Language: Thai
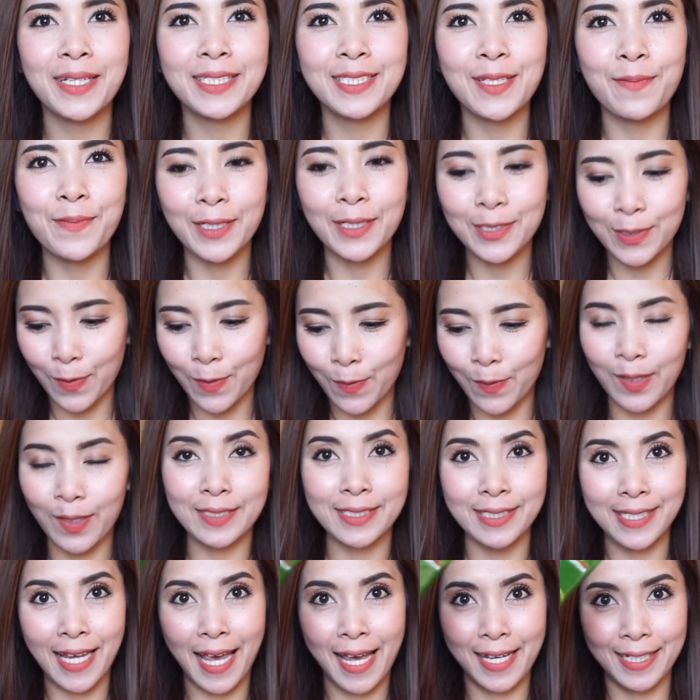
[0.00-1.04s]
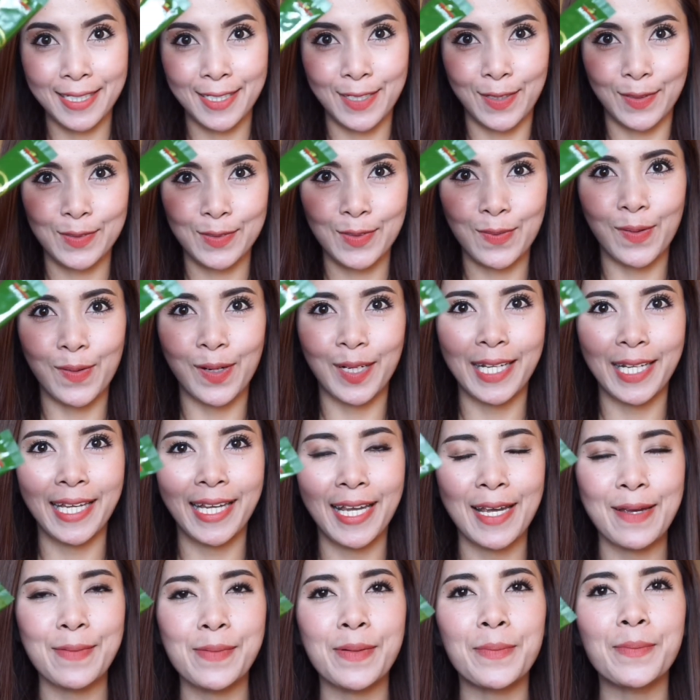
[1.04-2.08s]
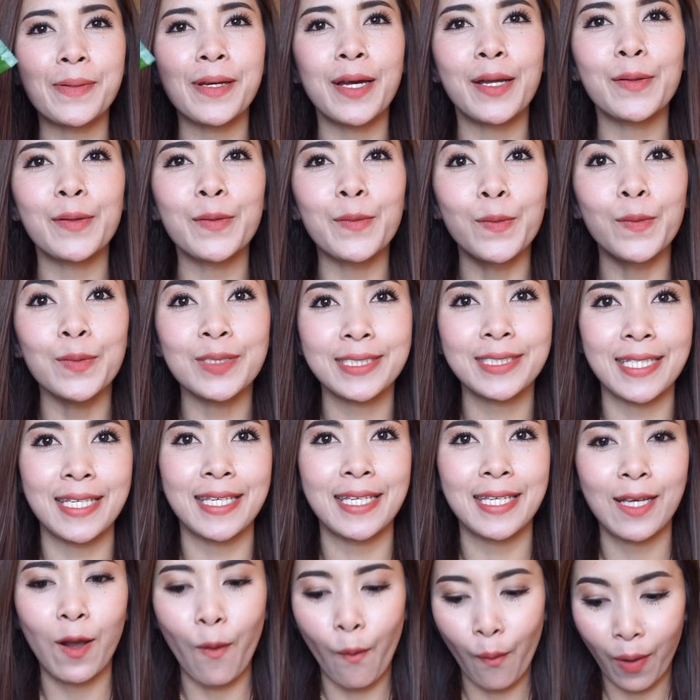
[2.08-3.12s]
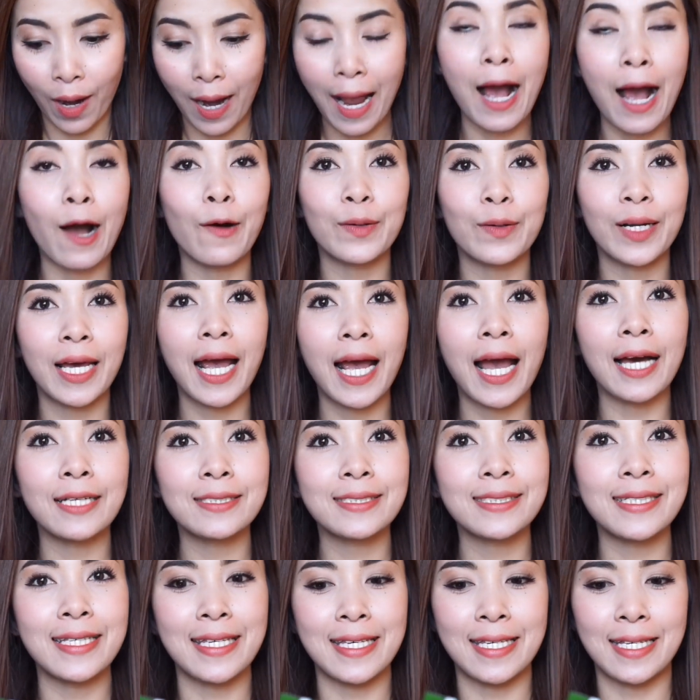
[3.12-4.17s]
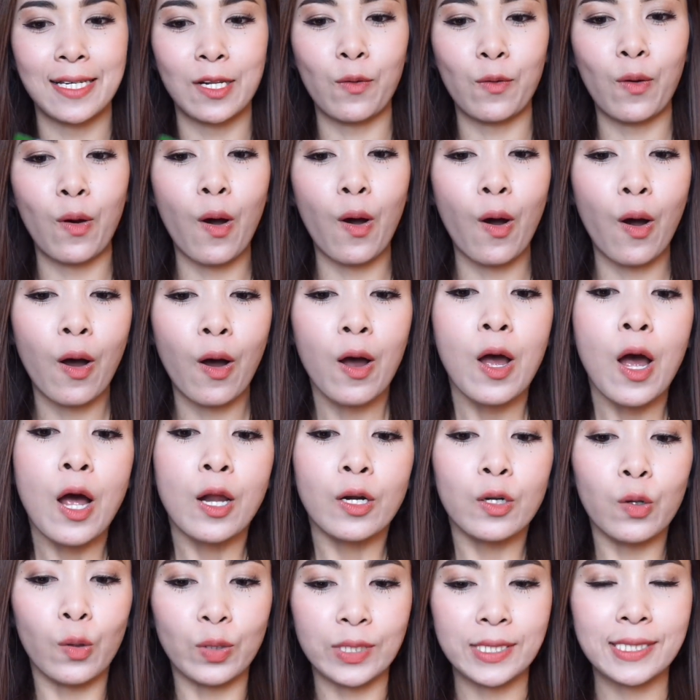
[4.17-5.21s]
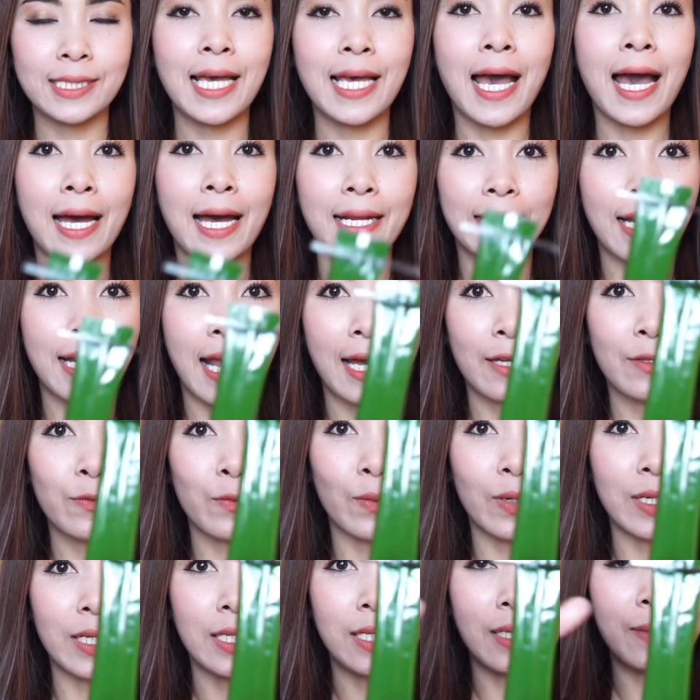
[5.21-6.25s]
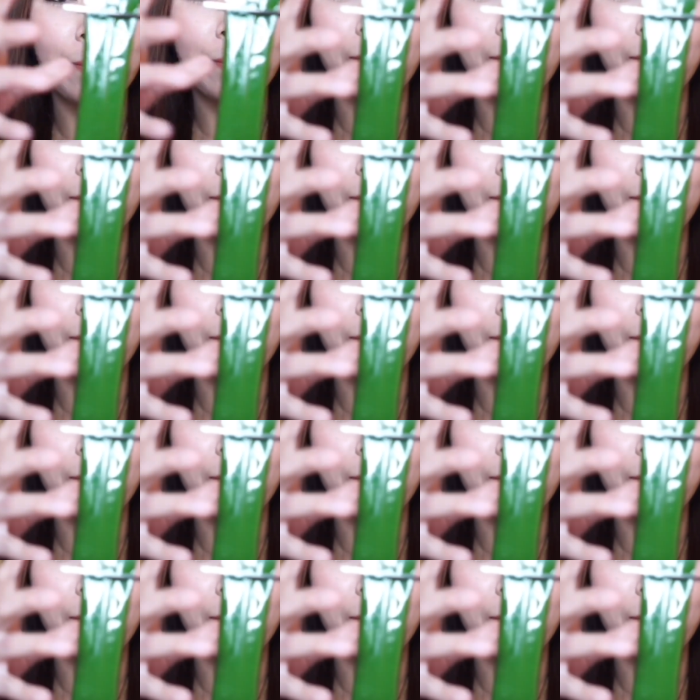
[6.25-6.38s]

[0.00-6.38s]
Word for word: เป๊จะมาชงชาเขียวสวนเน่ให้เพื่อนๆดูสีของเขานะคะ สีแล้วก็รสชาตินะตัวนี้